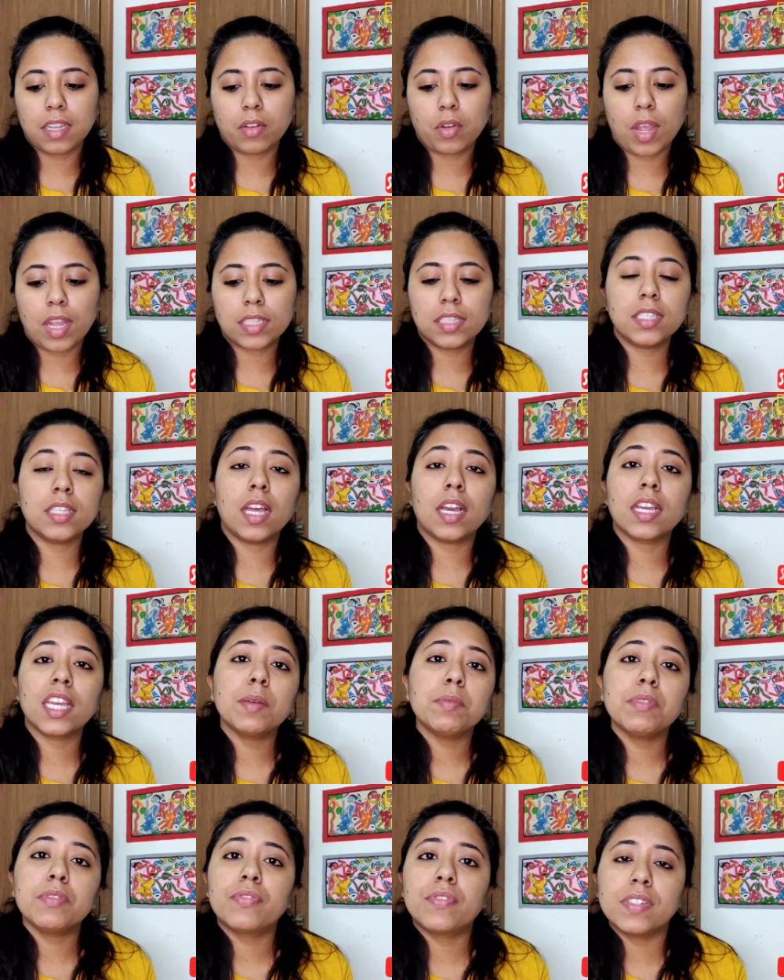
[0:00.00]
কয়েকদিন আগে
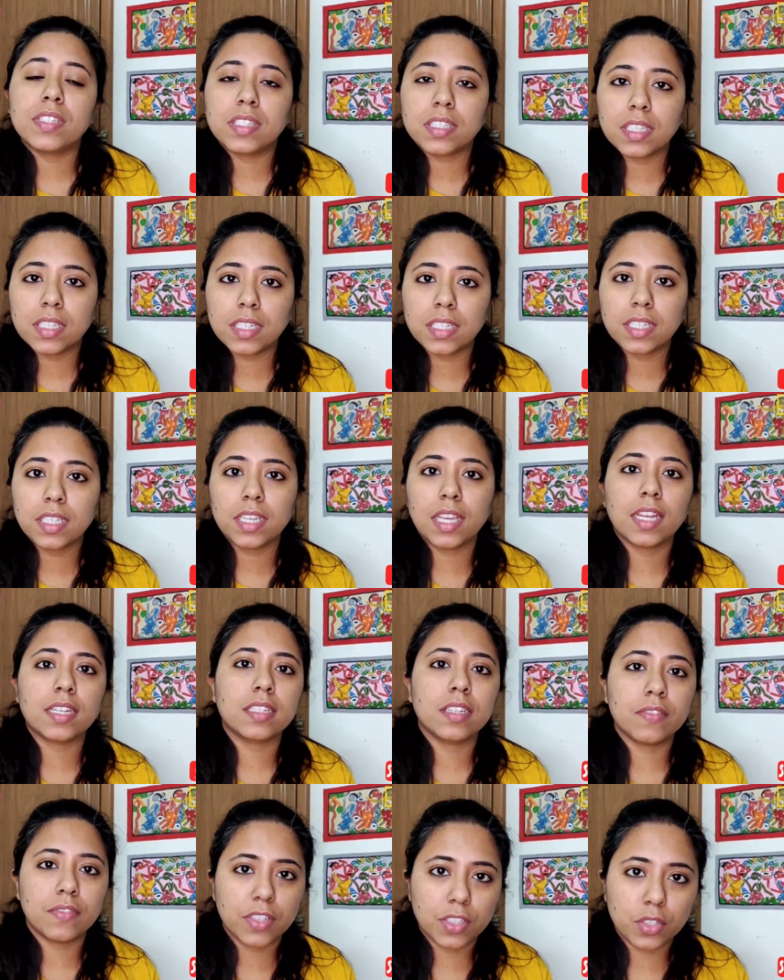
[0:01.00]
আমি ফ্রিস্কিং নিয়ে
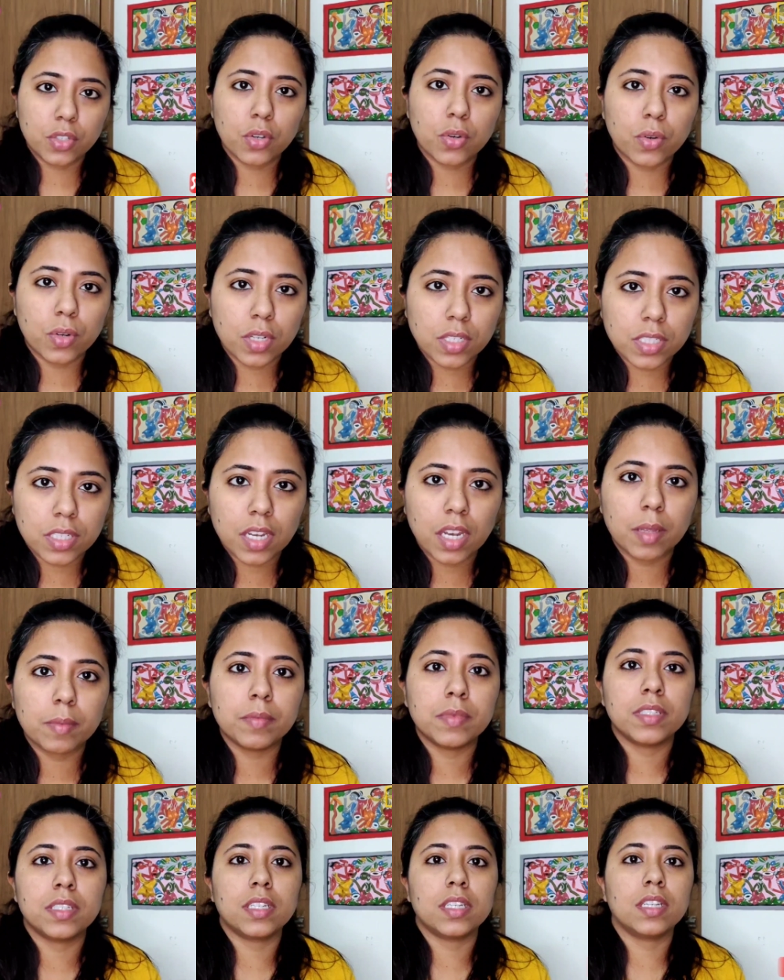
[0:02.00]
একটা ভিডিও করেছিলাম
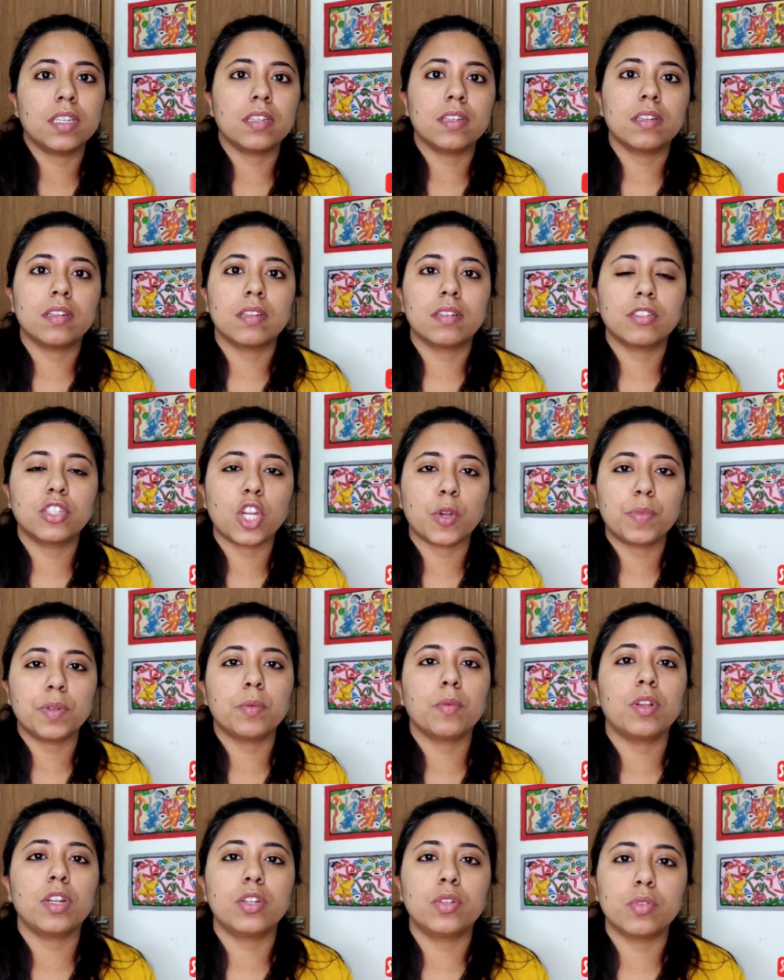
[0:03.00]
যে শপিং
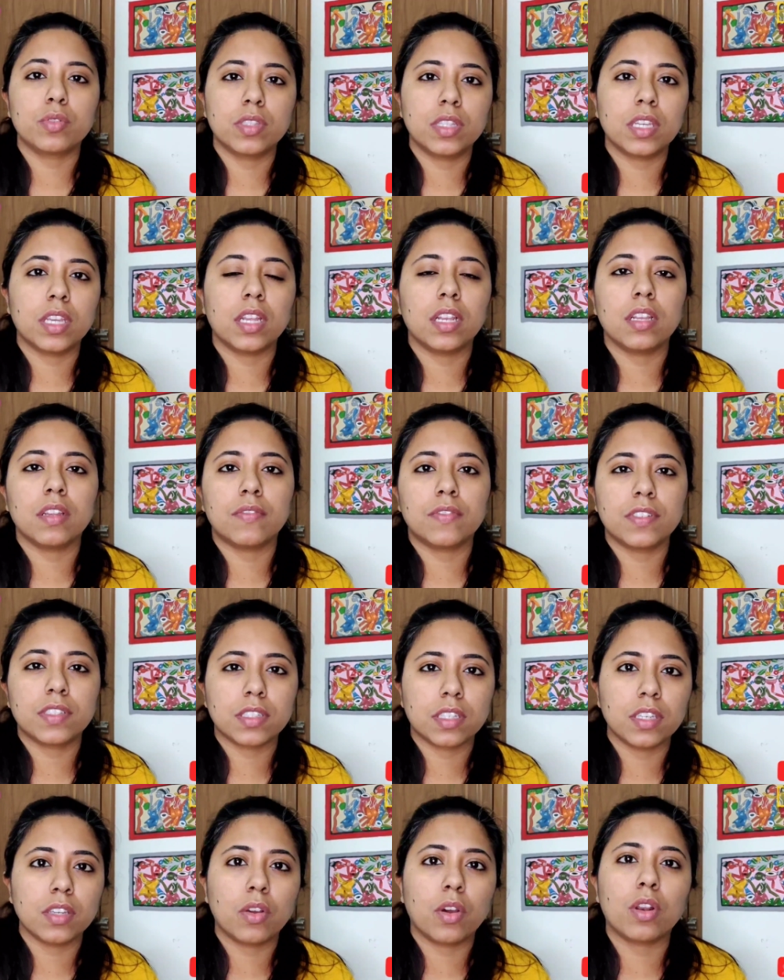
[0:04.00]
মলে ঢুকতে গেলে
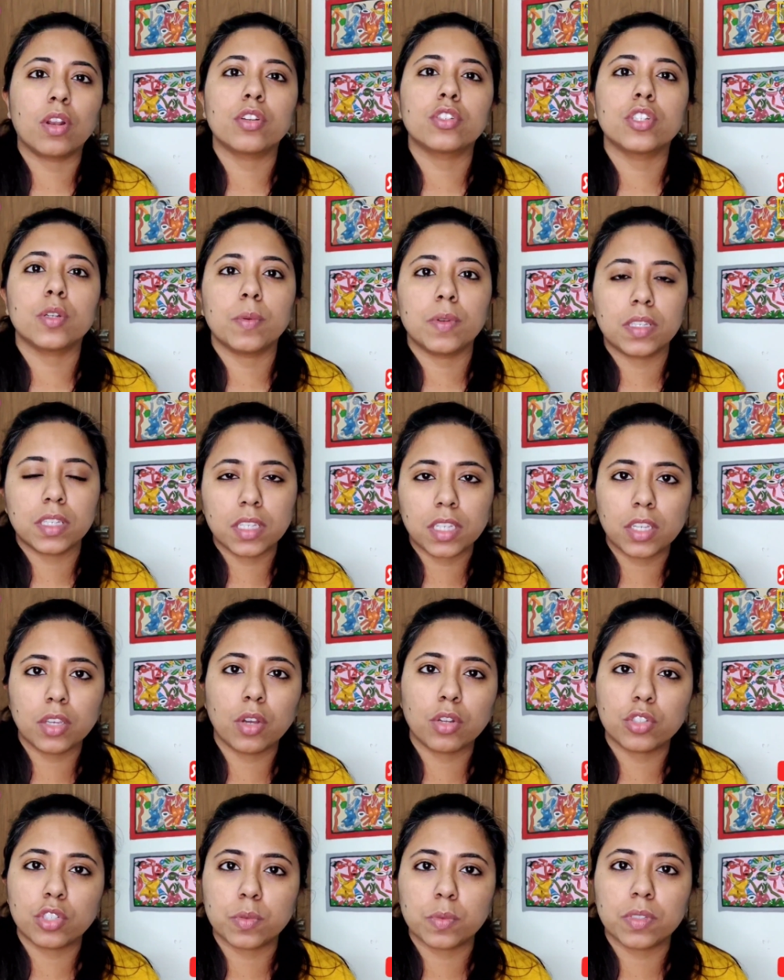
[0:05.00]
ফ্রিস্কিং করার সময় কী কী
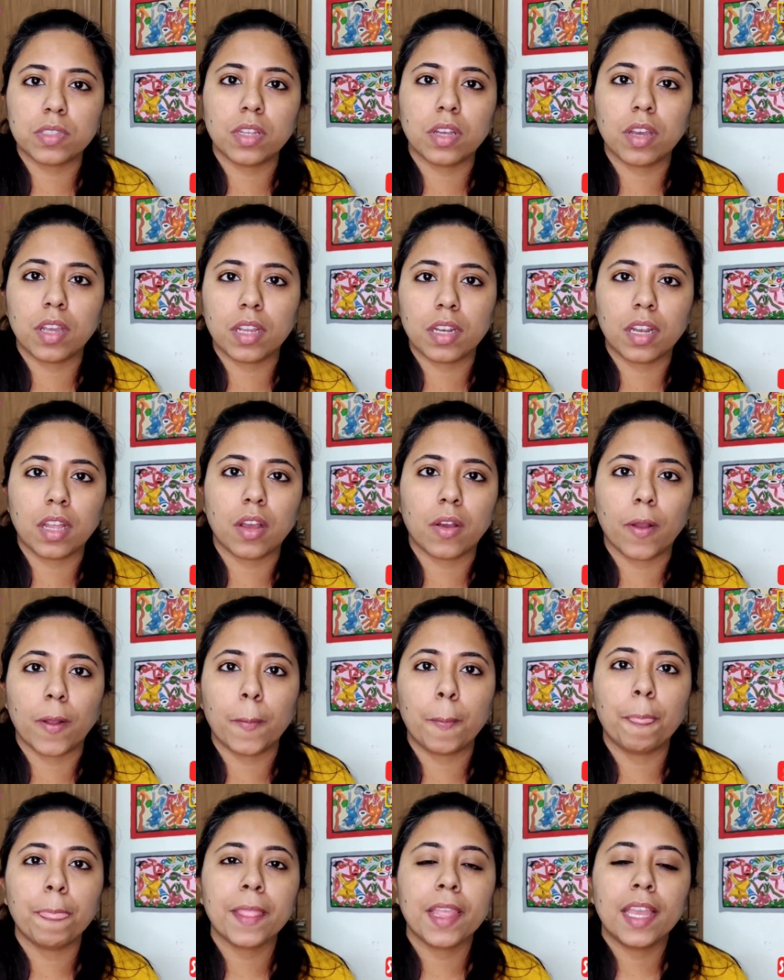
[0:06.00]
অসুবিধা হয় না
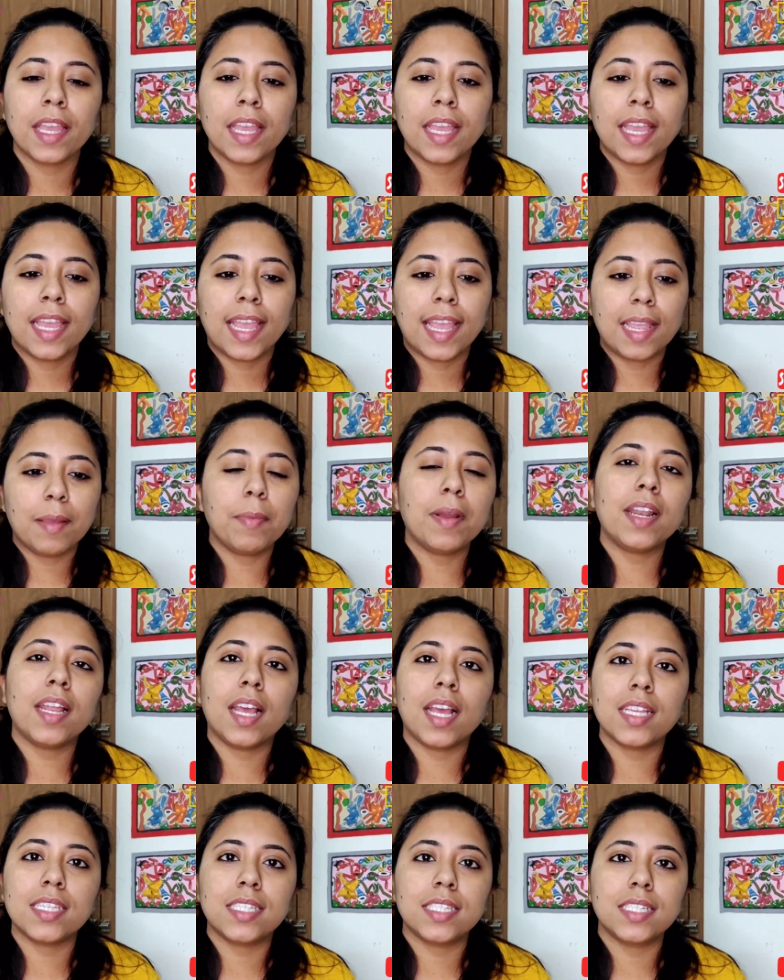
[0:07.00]
হয় এইবারে
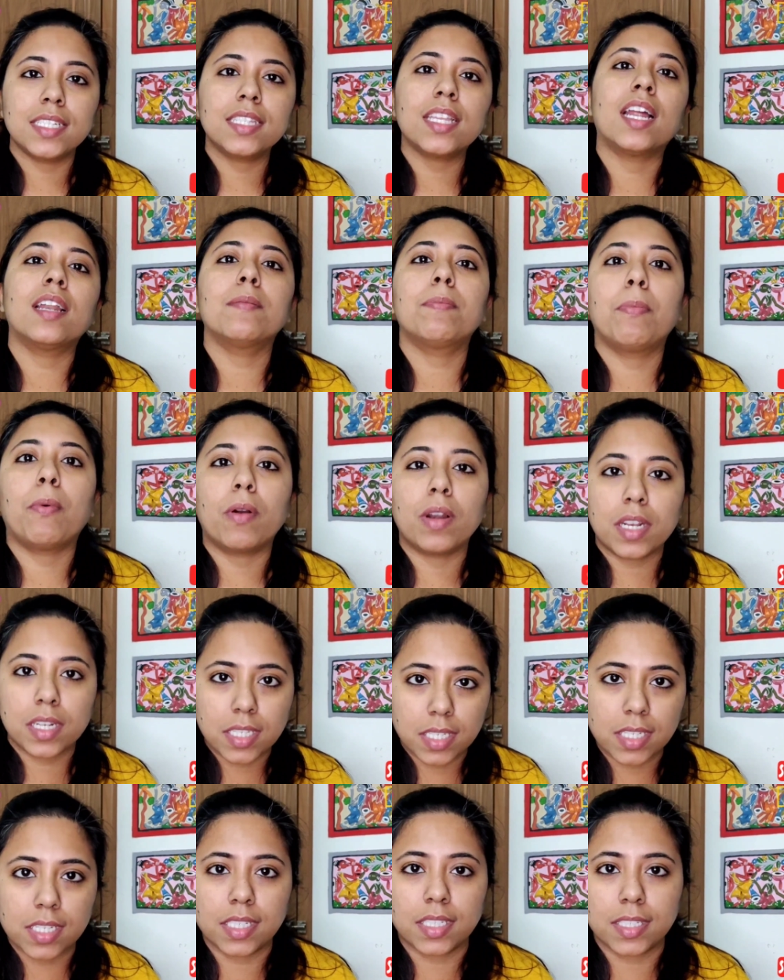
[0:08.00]
আসছি তার পরের
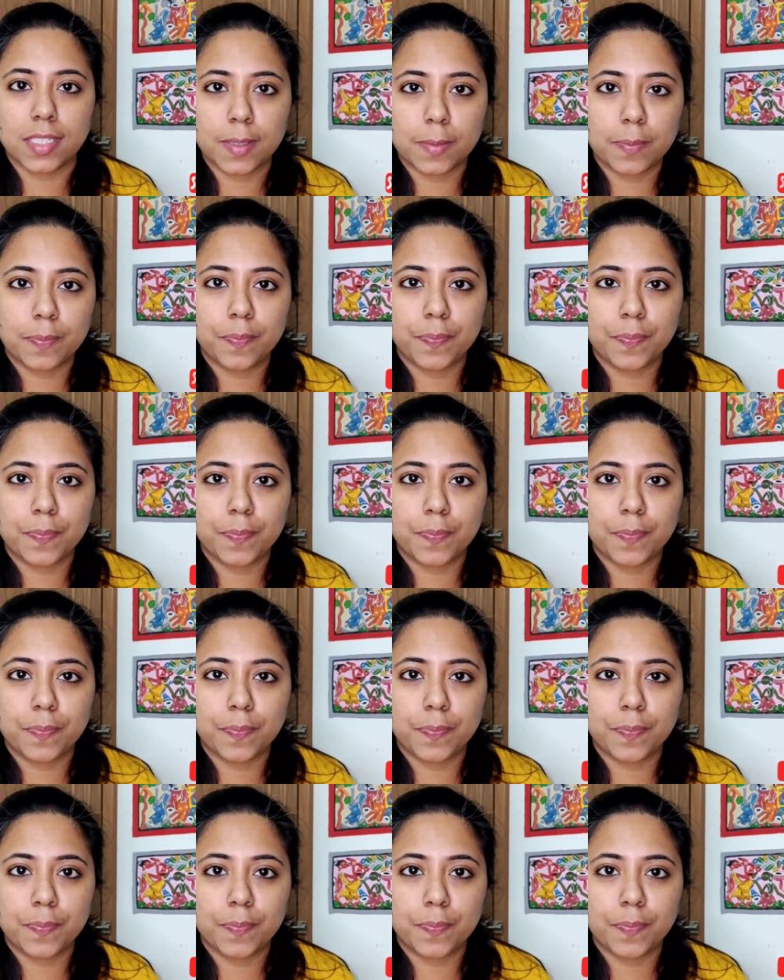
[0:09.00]
স্টেজে